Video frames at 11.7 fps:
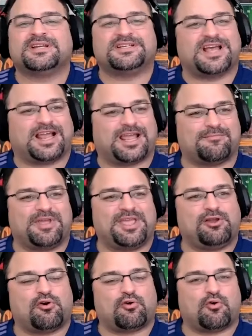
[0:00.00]
ya que
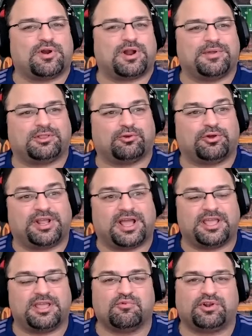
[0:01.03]
México con una
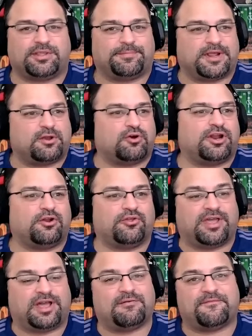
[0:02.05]
victoria y múltiples goles
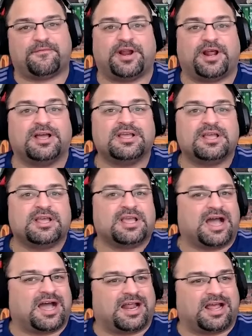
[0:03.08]
lo dejaba fuera.
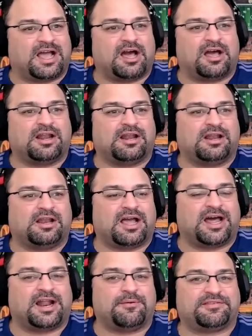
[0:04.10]
al
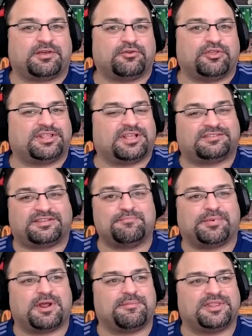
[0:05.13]
Arabia Saudita
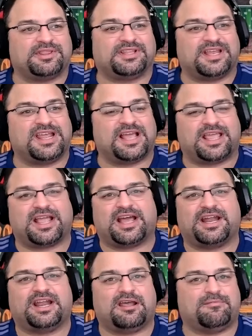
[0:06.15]
simplemente tenía que
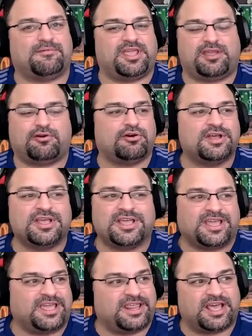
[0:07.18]
ganarle a México
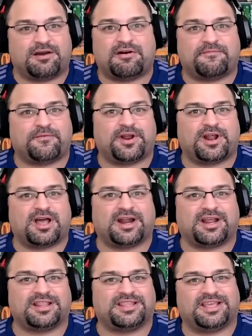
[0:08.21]
y dejaba fuera a
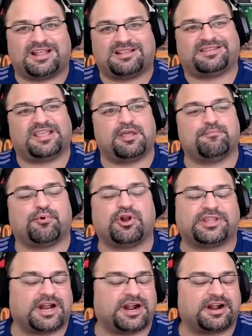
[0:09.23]
Argentina sin
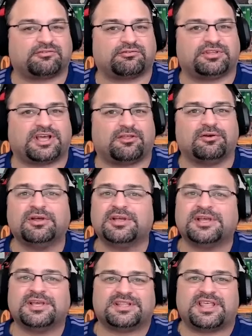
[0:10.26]
importar el resultado
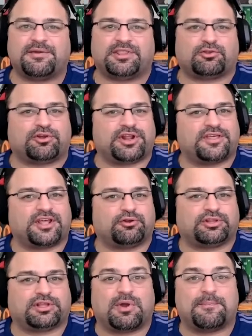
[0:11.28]
de victoria,
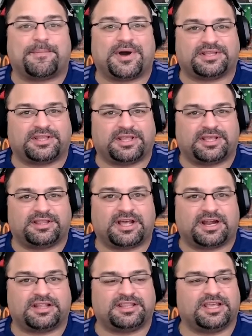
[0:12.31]
derrota o empate de
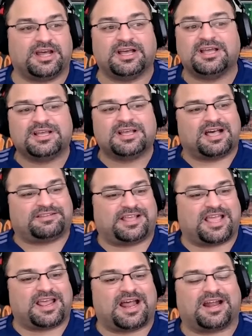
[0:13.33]
Argentina. Así
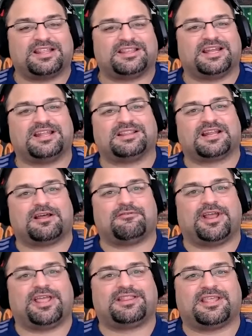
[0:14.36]
que Argentina
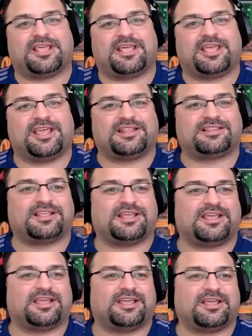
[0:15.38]
entraba en este, en
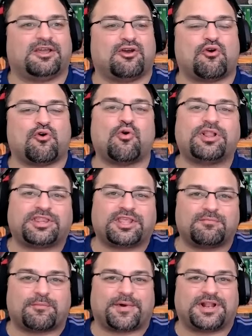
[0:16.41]
este
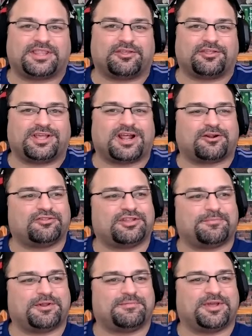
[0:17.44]
último partido de la
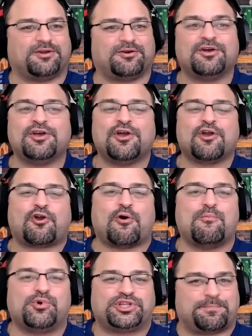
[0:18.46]
ronda primero
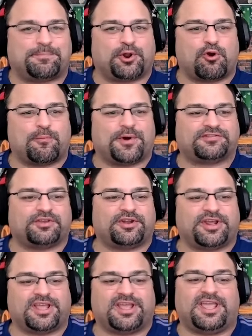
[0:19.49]
con muchas
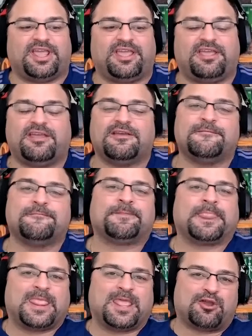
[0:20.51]
preocupaciones y
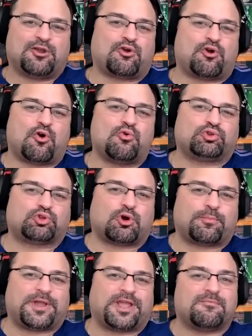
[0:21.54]
con un
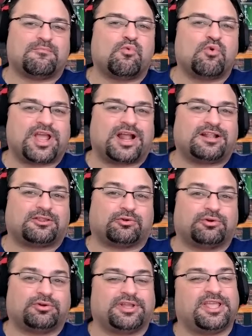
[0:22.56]
tope muy
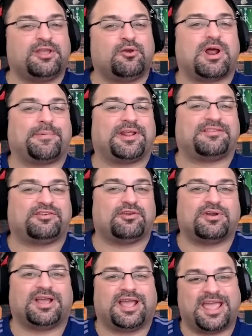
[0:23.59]
alto y una
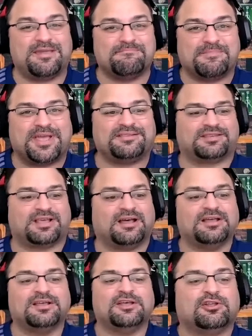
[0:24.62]
presión e inmensa.
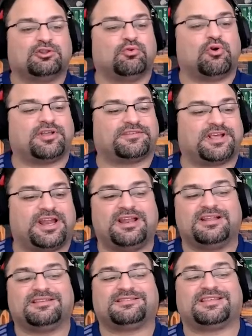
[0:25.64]
Tuvo que
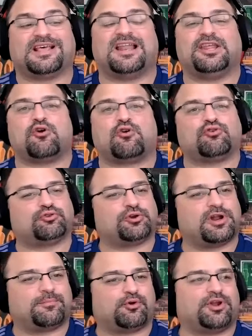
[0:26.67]
salir, salió contra
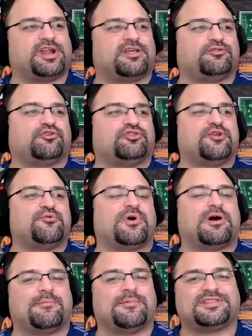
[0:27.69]
una Polonia donde
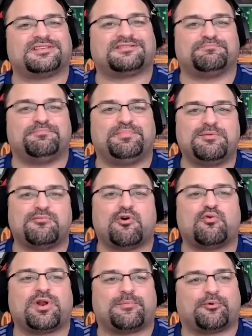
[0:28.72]
nuevamente
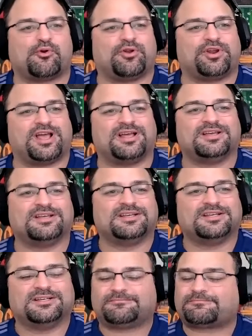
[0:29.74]
vimos una Polonia
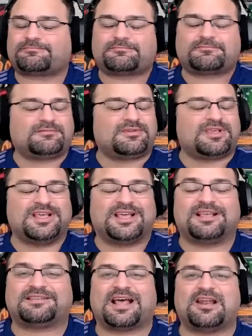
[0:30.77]

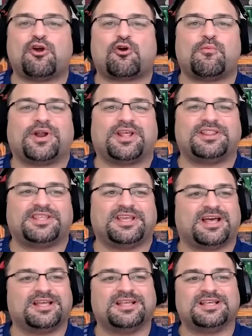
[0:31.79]
que salió como
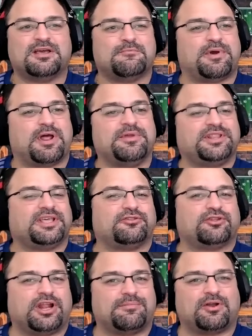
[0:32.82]
Argentina,
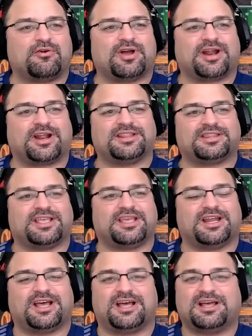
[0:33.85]
permitiéndole el balón a
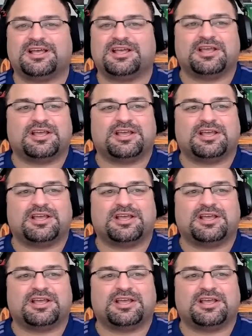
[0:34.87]
Argentina,